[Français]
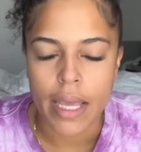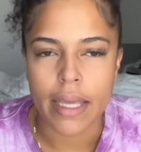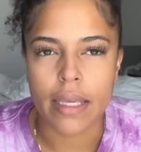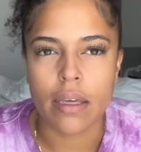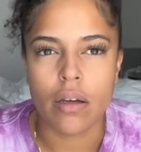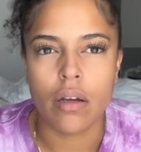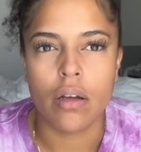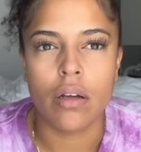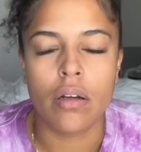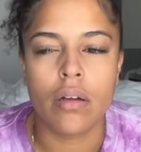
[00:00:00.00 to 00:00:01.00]
Et
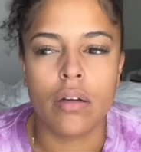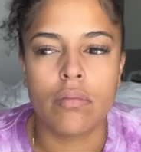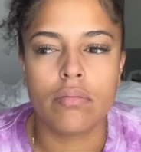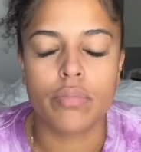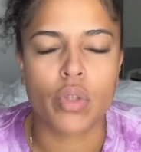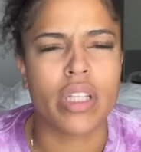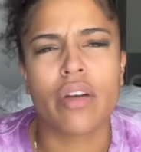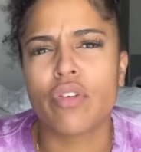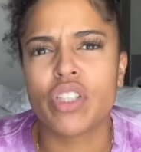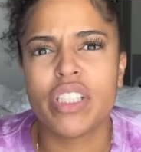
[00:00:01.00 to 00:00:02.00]
euh, parce que la
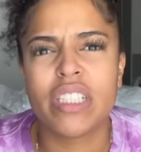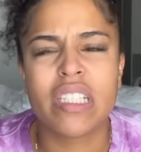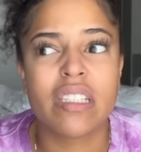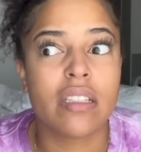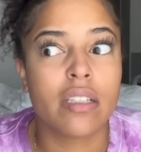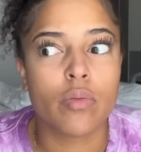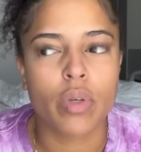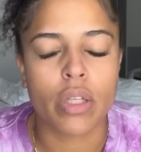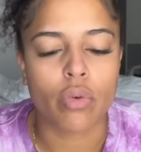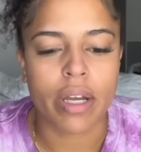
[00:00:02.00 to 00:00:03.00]
dernière fois que j'ai checké, c'était au moins
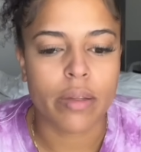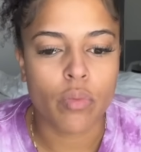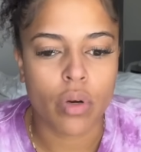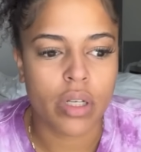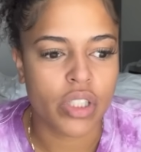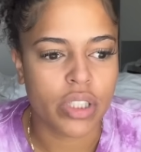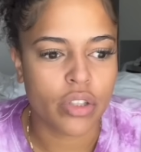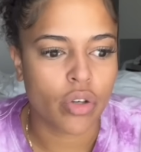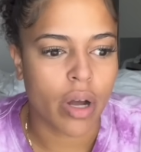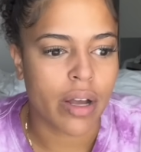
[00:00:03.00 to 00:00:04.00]
il y a 3-4 mois et j'étais
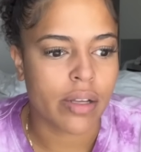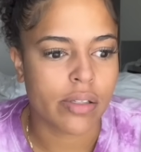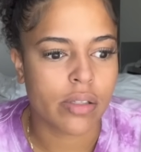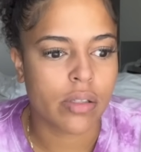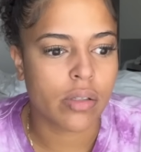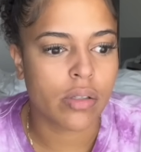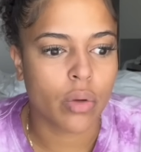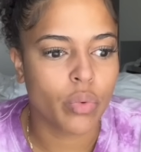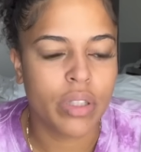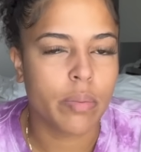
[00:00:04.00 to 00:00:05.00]
genre à
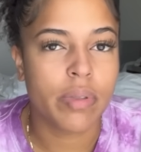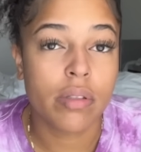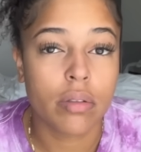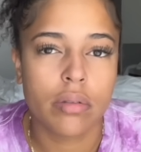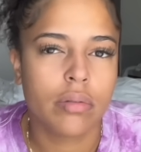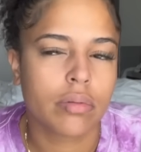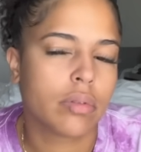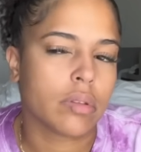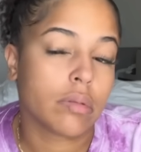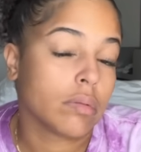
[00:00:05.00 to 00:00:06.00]
108 épisodes.
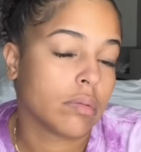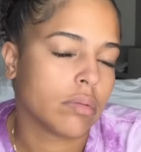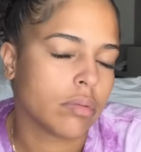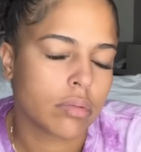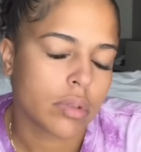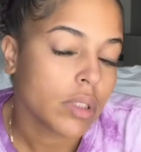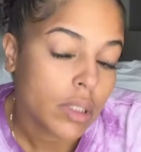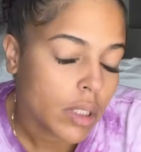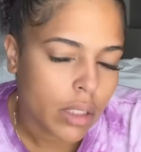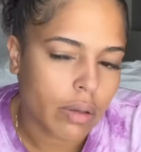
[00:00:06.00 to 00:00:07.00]
Donc euh,
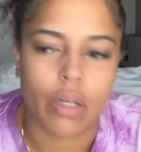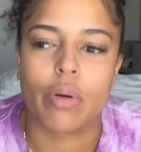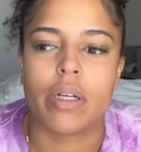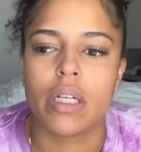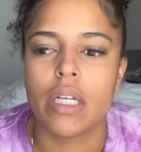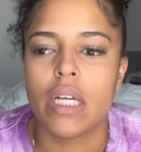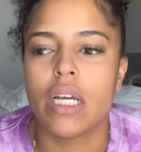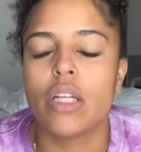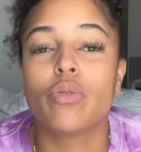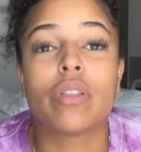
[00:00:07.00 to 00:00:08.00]
voilà quoi.
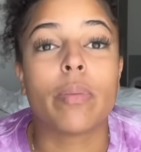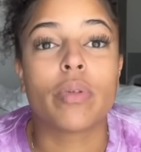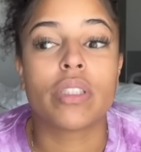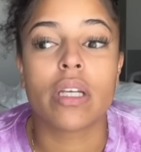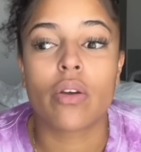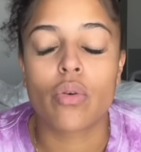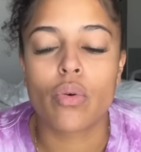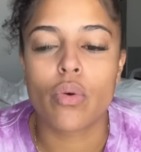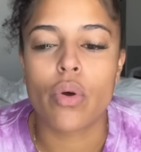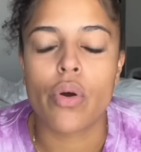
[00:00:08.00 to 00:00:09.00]
Tout ça pour dire
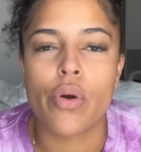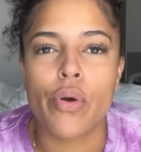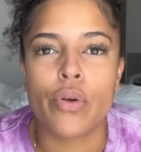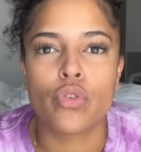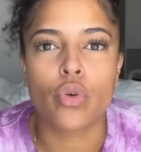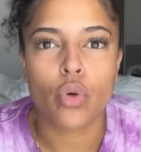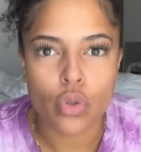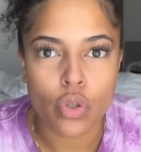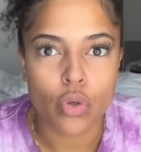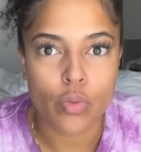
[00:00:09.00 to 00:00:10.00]
que euh, je
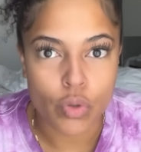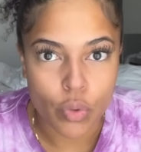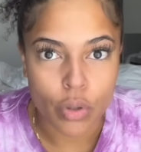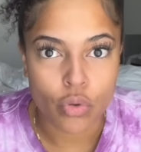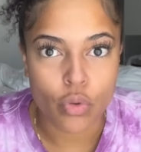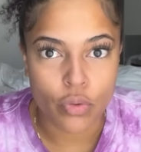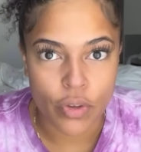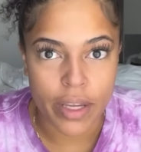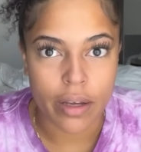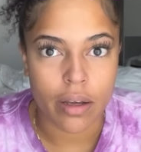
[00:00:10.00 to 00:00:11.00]
ressens le besoin de
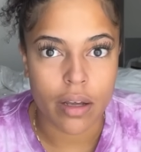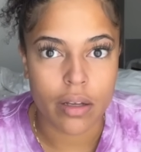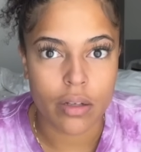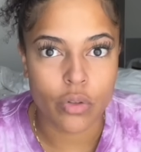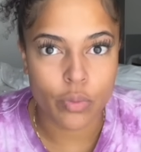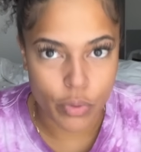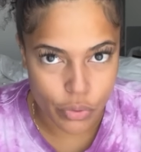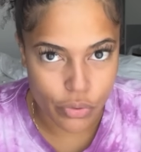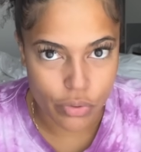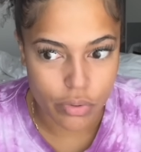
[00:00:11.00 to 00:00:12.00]
faire une
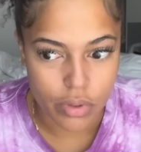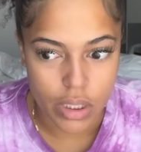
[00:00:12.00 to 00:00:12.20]
pause.